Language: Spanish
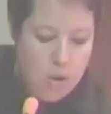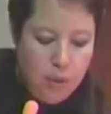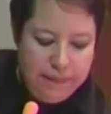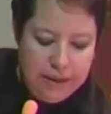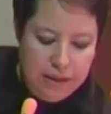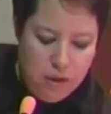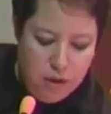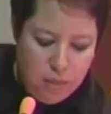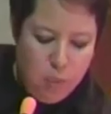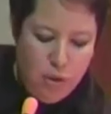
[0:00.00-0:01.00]
Lo
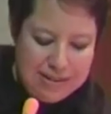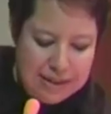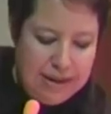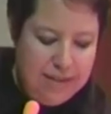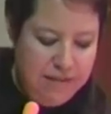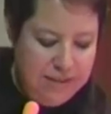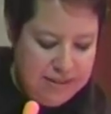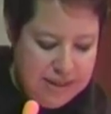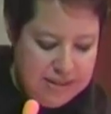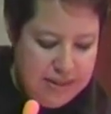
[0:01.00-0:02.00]
anterior muestra la
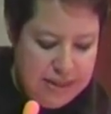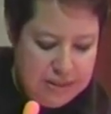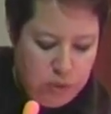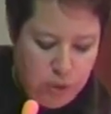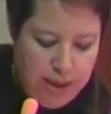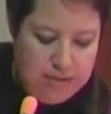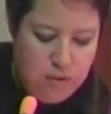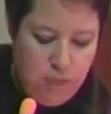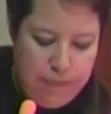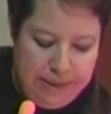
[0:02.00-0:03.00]
deficiencia de las
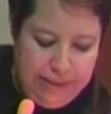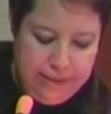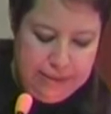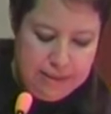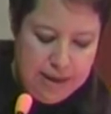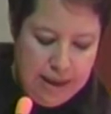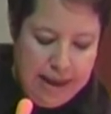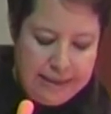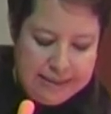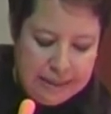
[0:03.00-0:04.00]
autoridades competentes
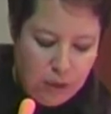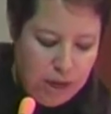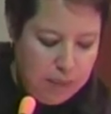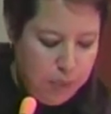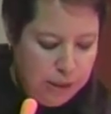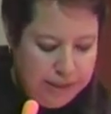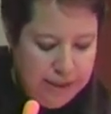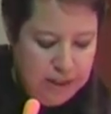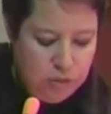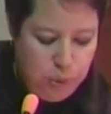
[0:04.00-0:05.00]
en desarrollar
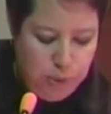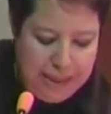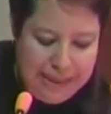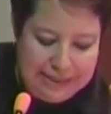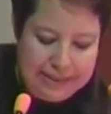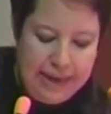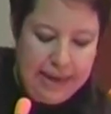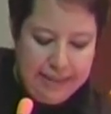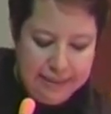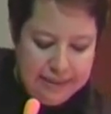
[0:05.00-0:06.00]
políticas públicas que
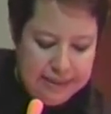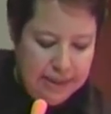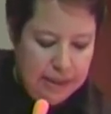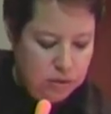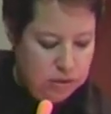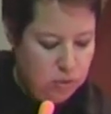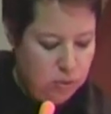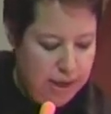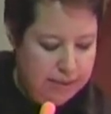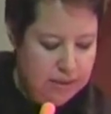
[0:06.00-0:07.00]
garanticen que los
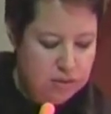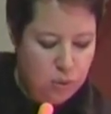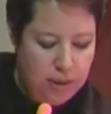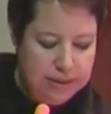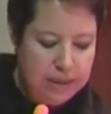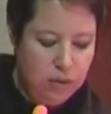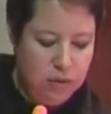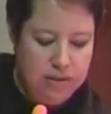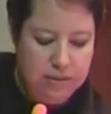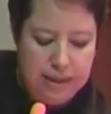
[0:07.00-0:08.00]
estudiantes cuenten
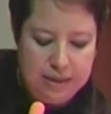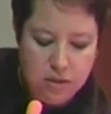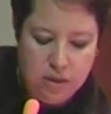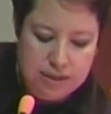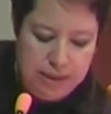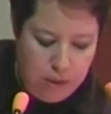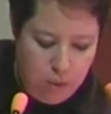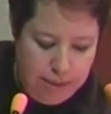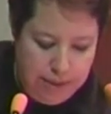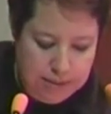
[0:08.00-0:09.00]
con instalaciones
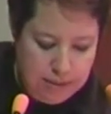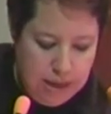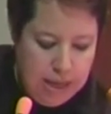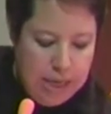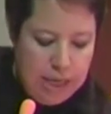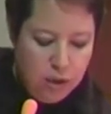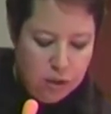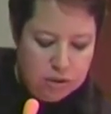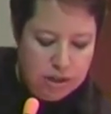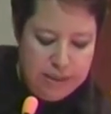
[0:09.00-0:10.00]
adecuadas y
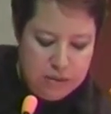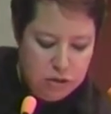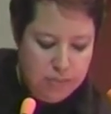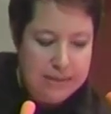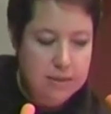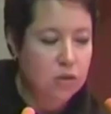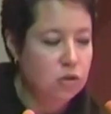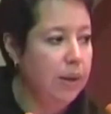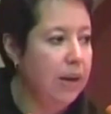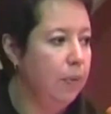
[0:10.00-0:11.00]
con los servicios
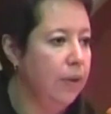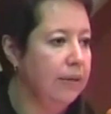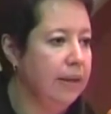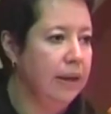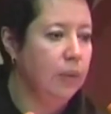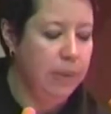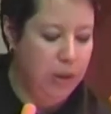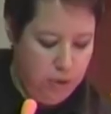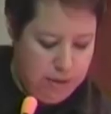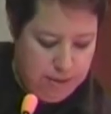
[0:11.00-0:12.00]
básicos para poder tener un
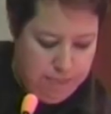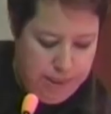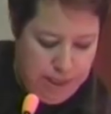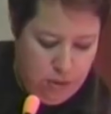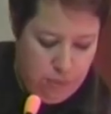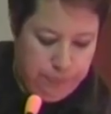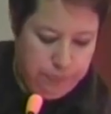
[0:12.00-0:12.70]
mejor desempeño.